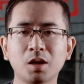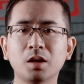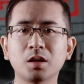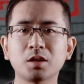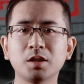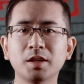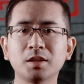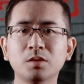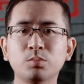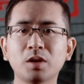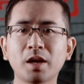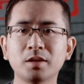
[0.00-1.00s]
而可怜的
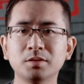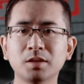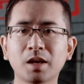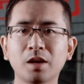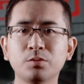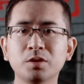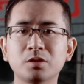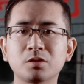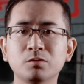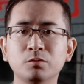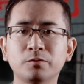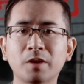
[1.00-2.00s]
布莱恩还未吃
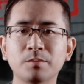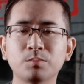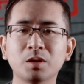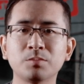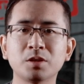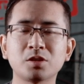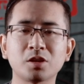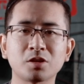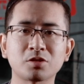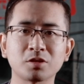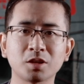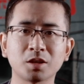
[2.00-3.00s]
午饭便被挟
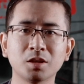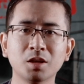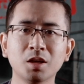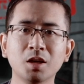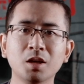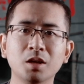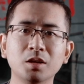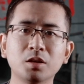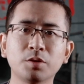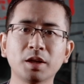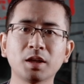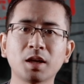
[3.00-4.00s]
持了。饿
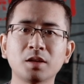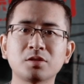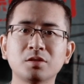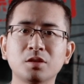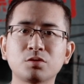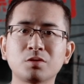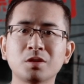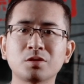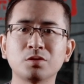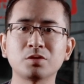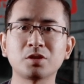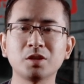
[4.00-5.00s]
坏的他只能顺
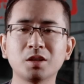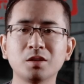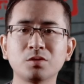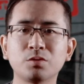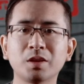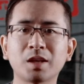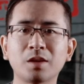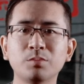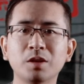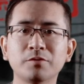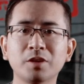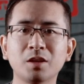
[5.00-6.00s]
手吃一根柜台
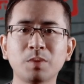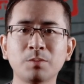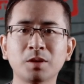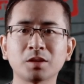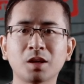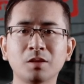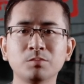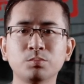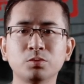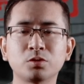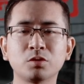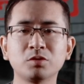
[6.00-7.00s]
免费的棒棒糖
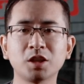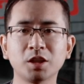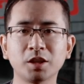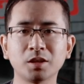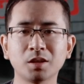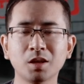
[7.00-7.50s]
补充体力，